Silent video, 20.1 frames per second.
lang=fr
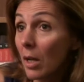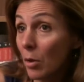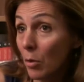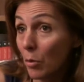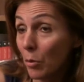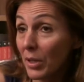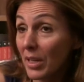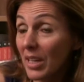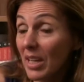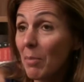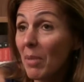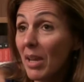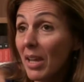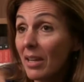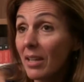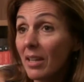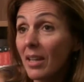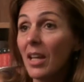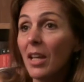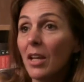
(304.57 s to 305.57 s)
le
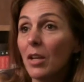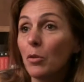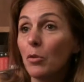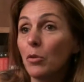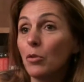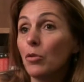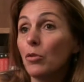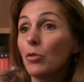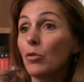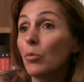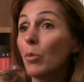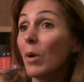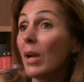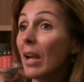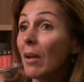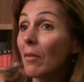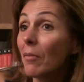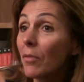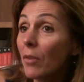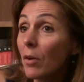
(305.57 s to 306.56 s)
Québec, que ce soit
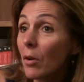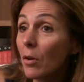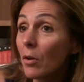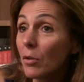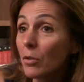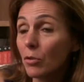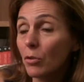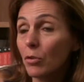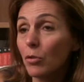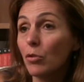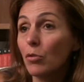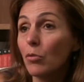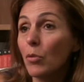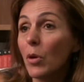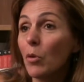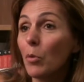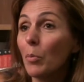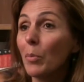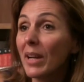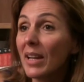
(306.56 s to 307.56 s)
la France, que ce soit
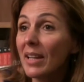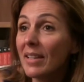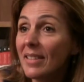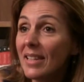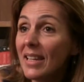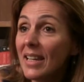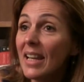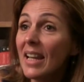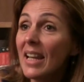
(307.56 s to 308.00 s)
le Brésil.